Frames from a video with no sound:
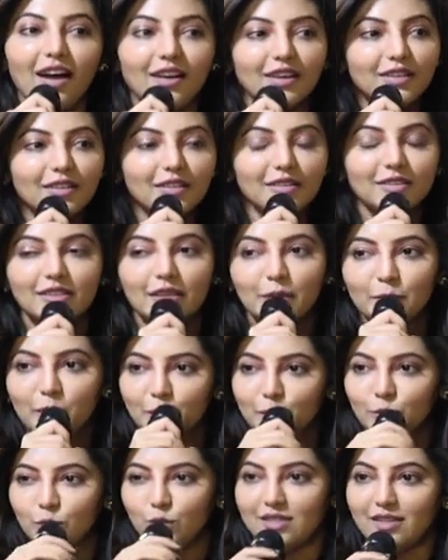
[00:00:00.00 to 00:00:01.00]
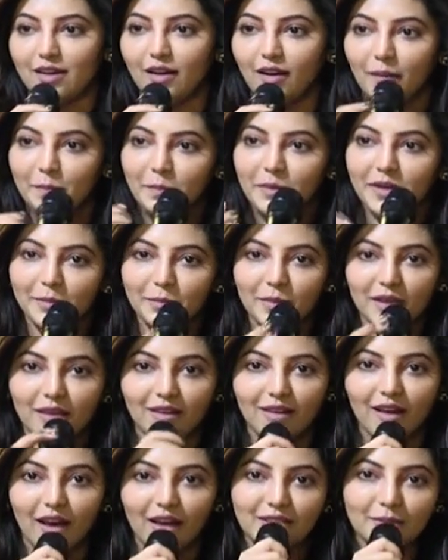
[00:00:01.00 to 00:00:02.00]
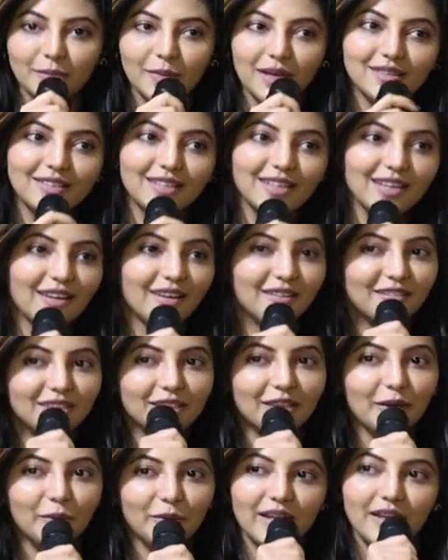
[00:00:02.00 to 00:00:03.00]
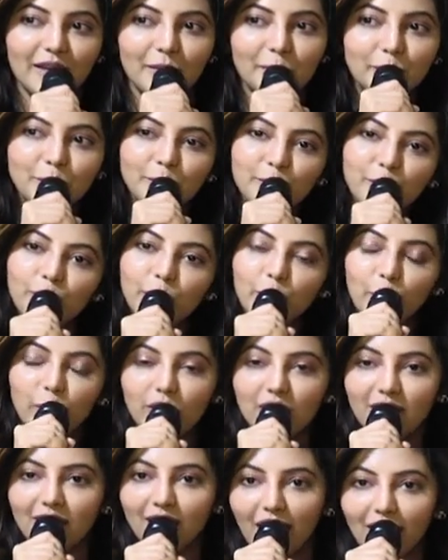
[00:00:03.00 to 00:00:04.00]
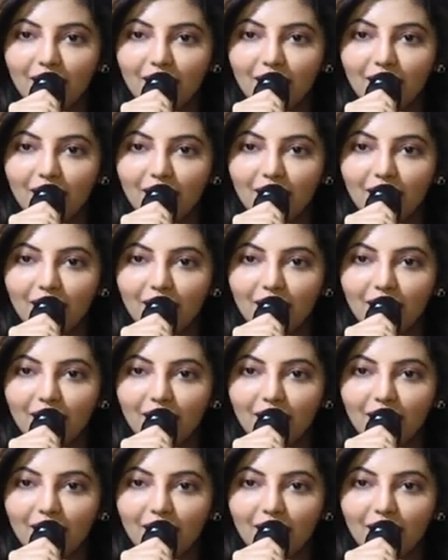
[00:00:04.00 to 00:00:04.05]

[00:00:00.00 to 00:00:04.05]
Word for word: ஆனால் நம்ம புதுசாக அப்கமிங் அந்த மாதிரிலாம் வந்து அவர் எப்போ ஒரு